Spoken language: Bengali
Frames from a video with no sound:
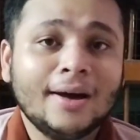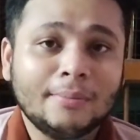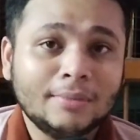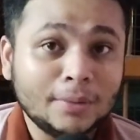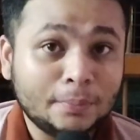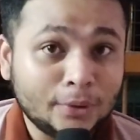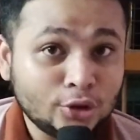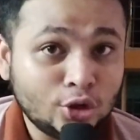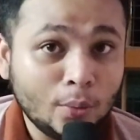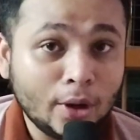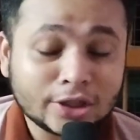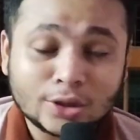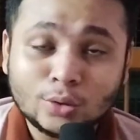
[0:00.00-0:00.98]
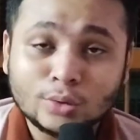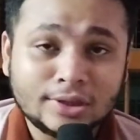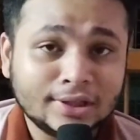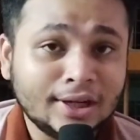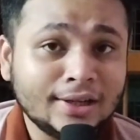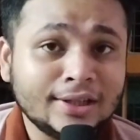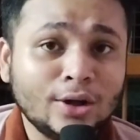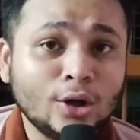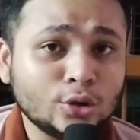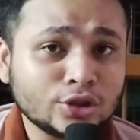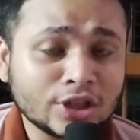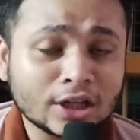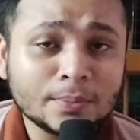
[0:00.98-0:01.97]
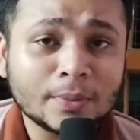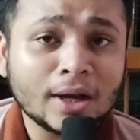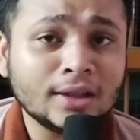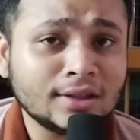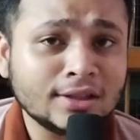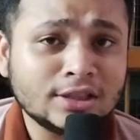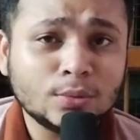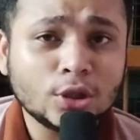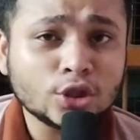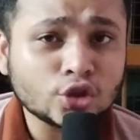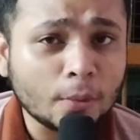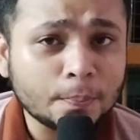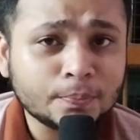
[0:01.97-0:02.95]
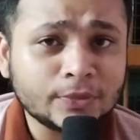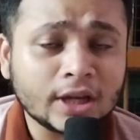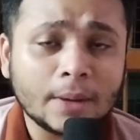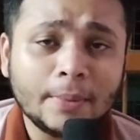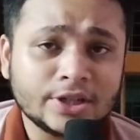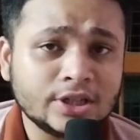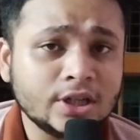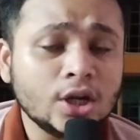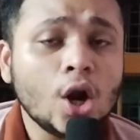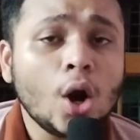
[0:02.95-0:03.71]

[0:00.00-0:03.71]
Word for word: আমরা বৃদ্ধ বয়সের লুক যেটা নিয়ে হয়তো শাকিব খান তার জীবনে সব থেকে বেশি